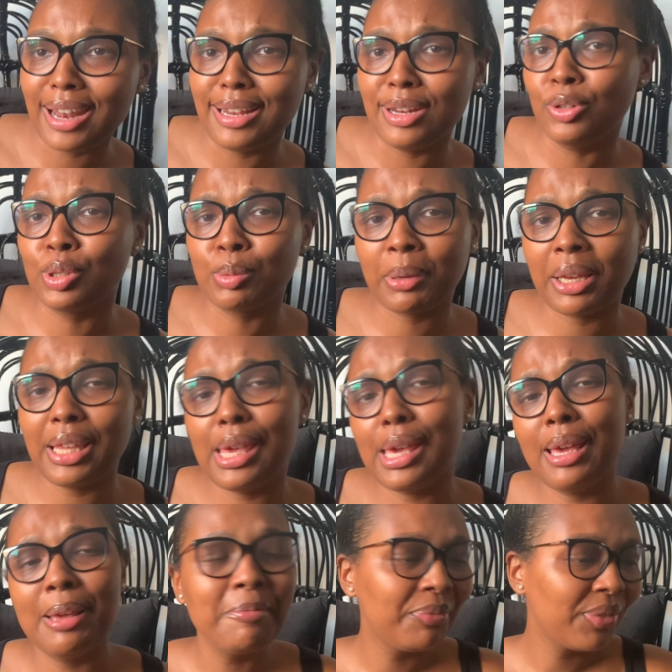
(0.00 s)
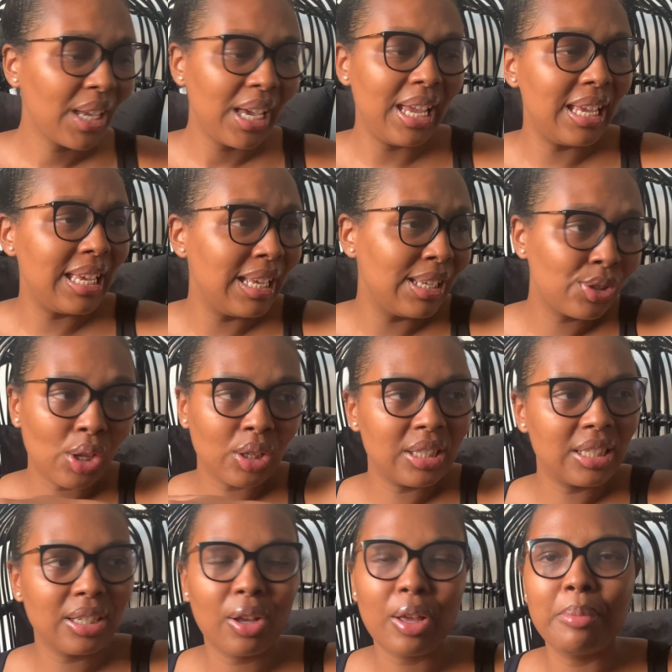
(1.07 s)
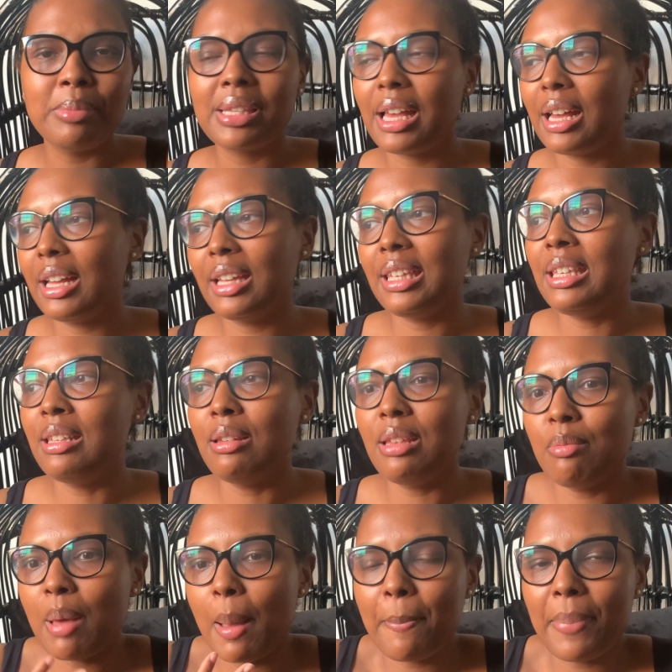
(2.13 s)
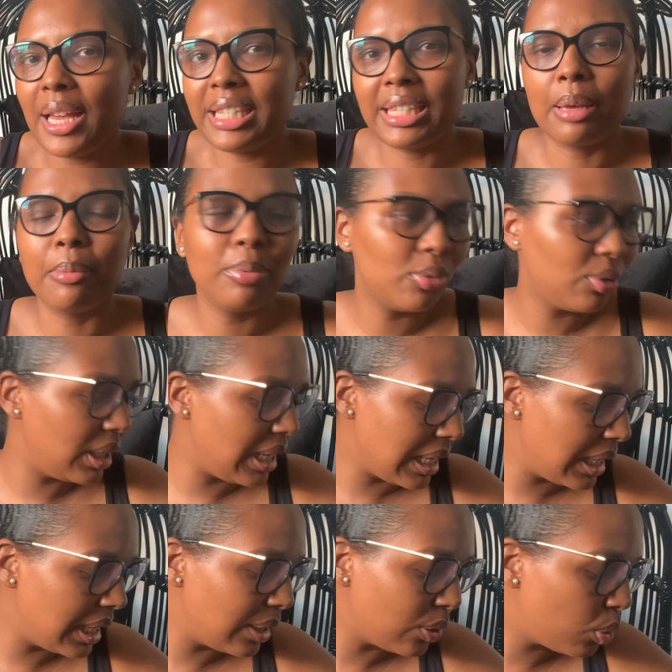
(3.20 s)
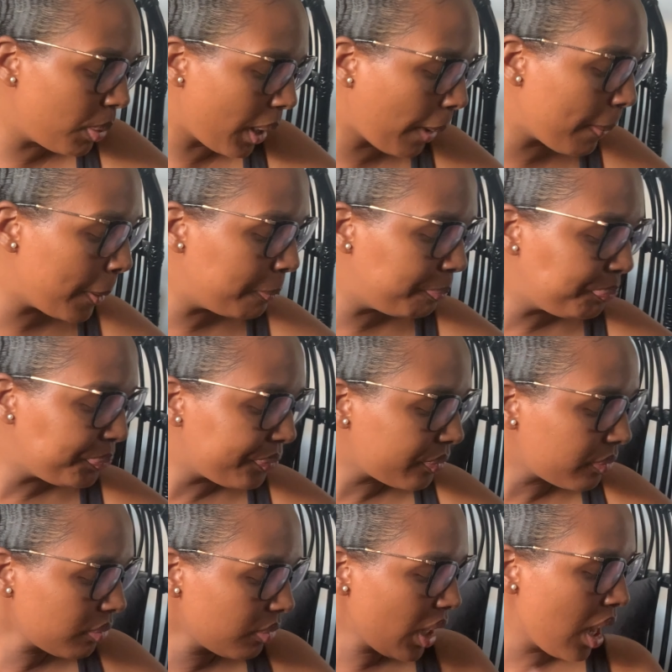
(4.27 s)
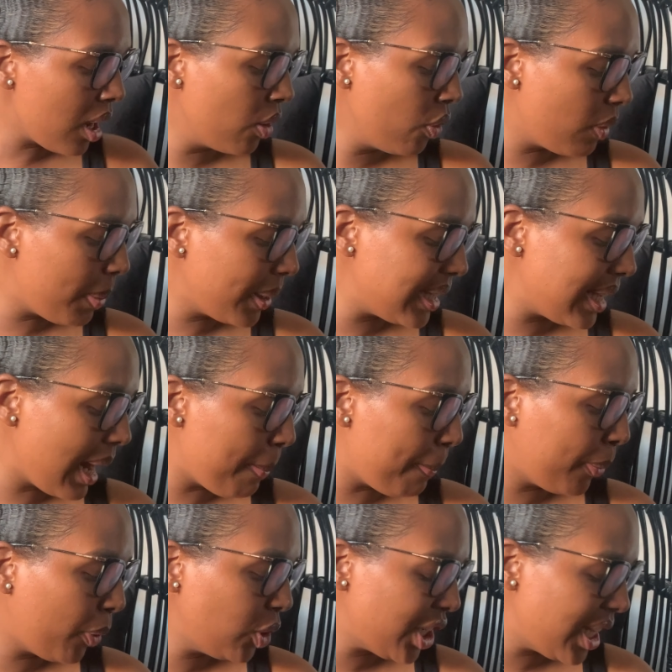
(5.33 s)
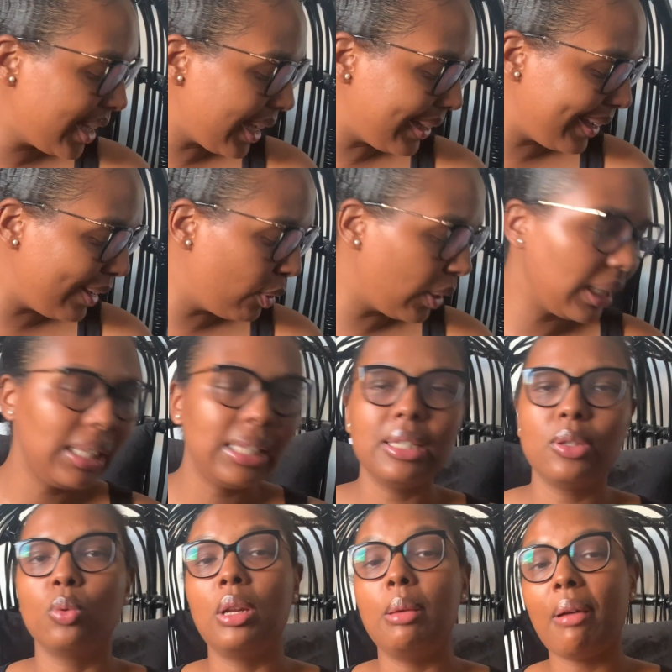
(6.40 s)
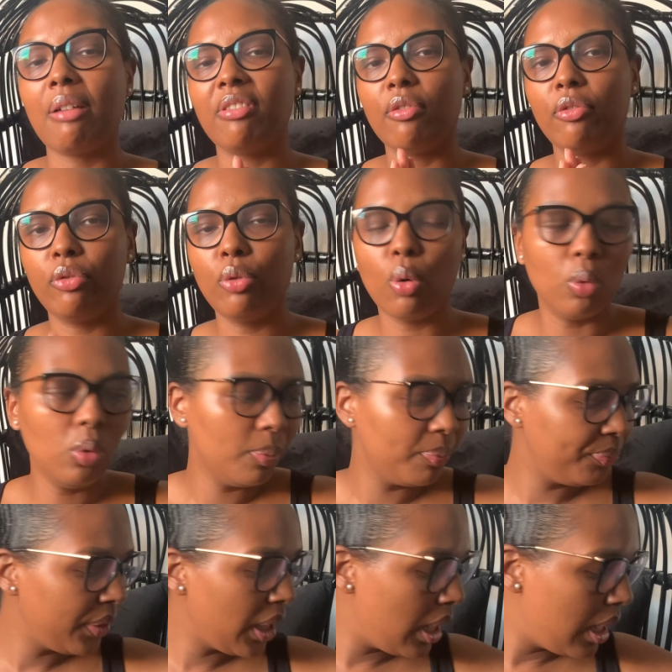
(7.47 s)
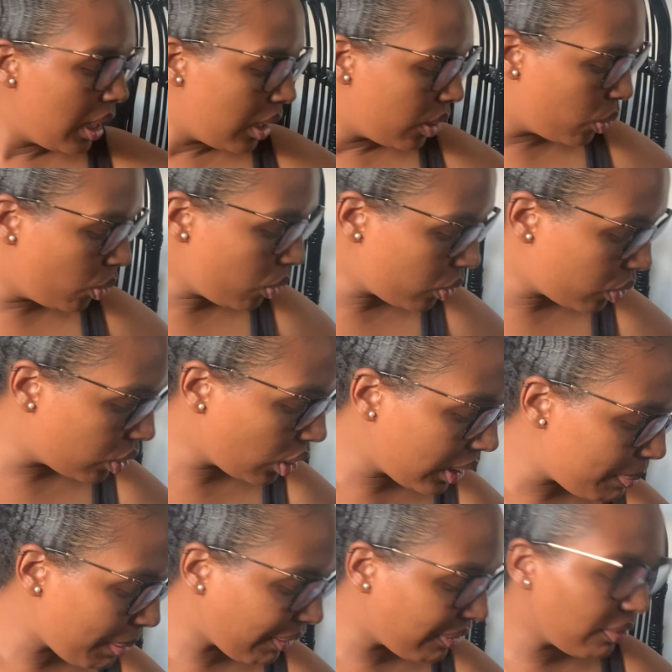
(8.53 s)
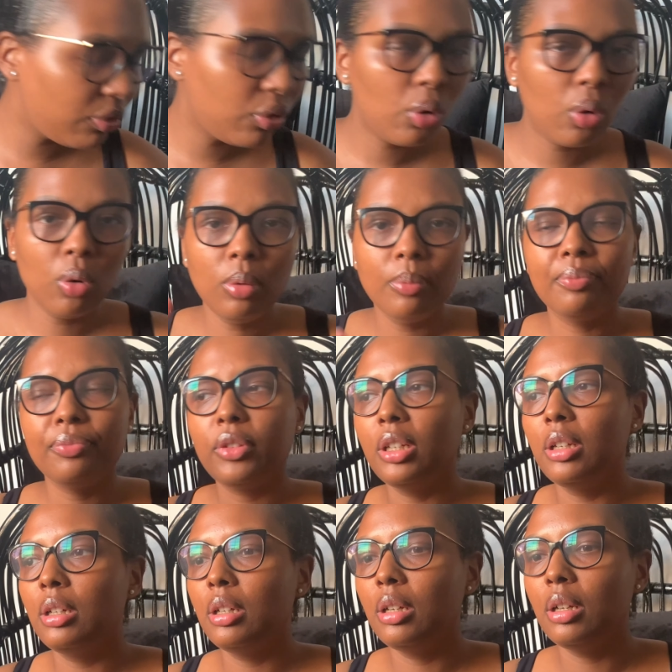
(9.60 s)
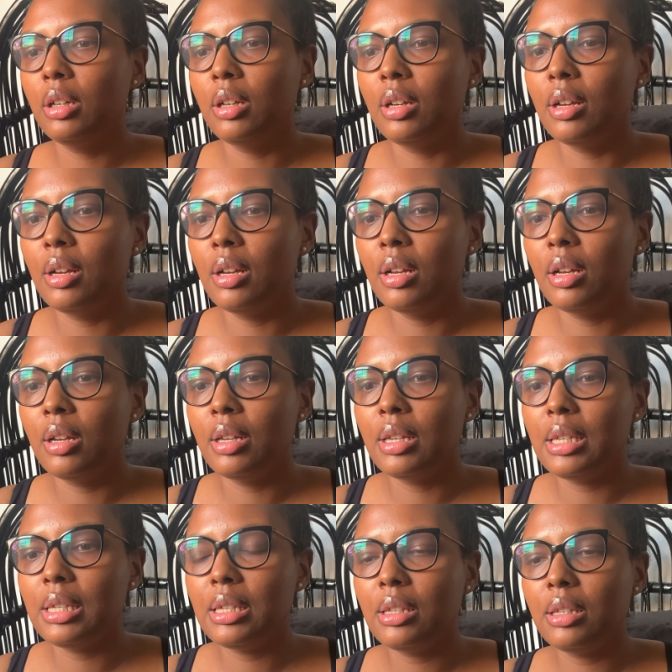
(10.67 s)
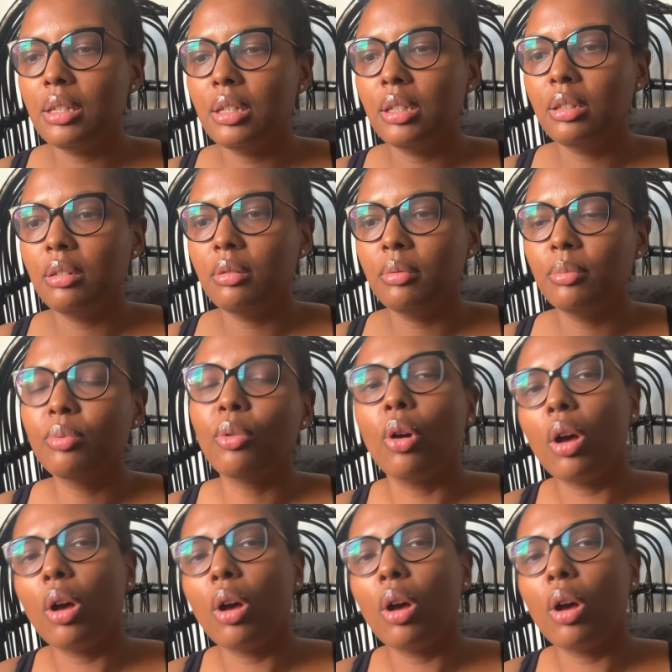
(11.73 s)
aller le sprayer et sortir comme ça. Il, m'apaise un peu. Il, il est super on va passer à la prochaine catégorie qui sont les parfums floraux. Donc, dans les parfums floraux, euh, bon,